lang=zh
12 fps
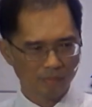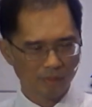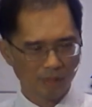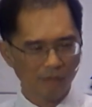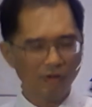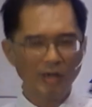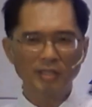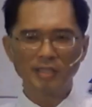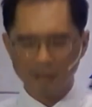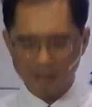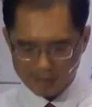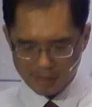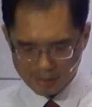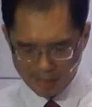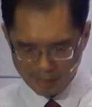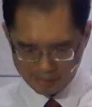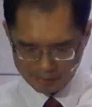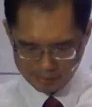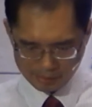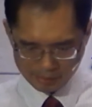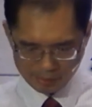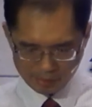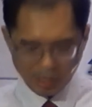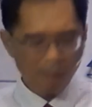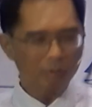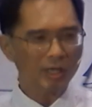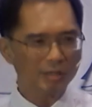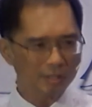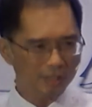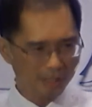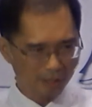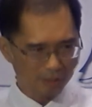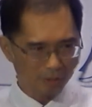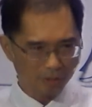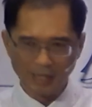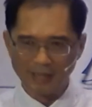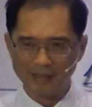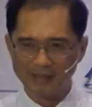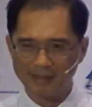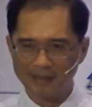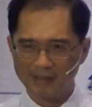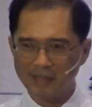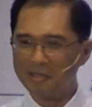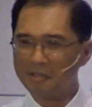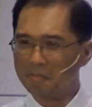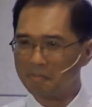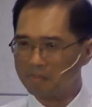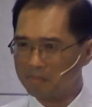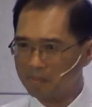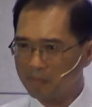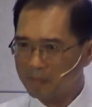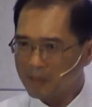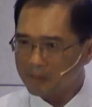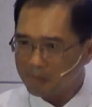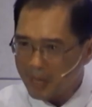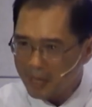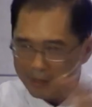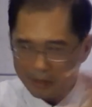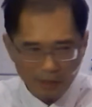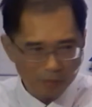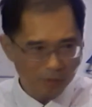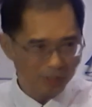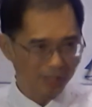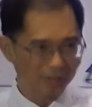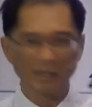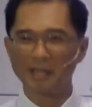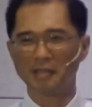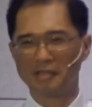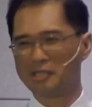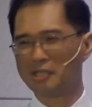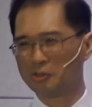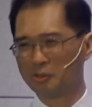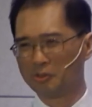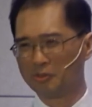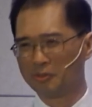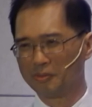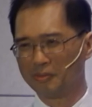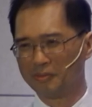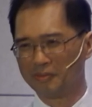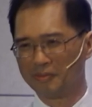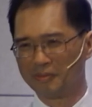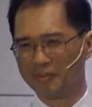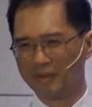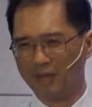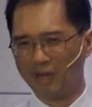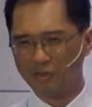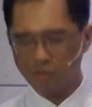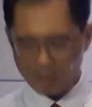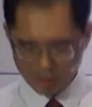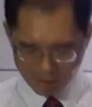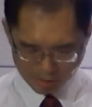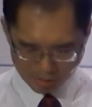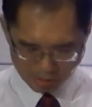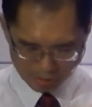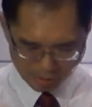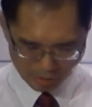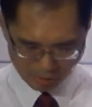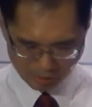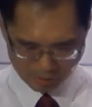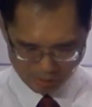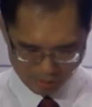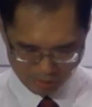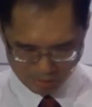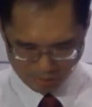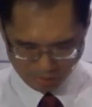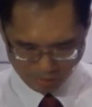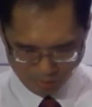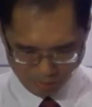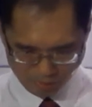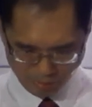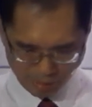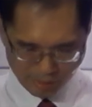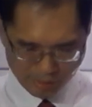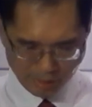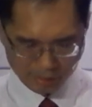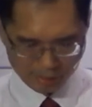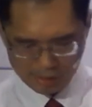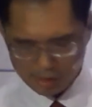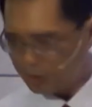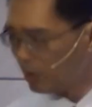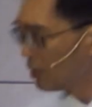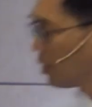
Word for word: 啊，法利赛人常常看不到自己的弱点，但是别人的弱点都看得很清楚，啊，所以这个就是法利赛人的情况。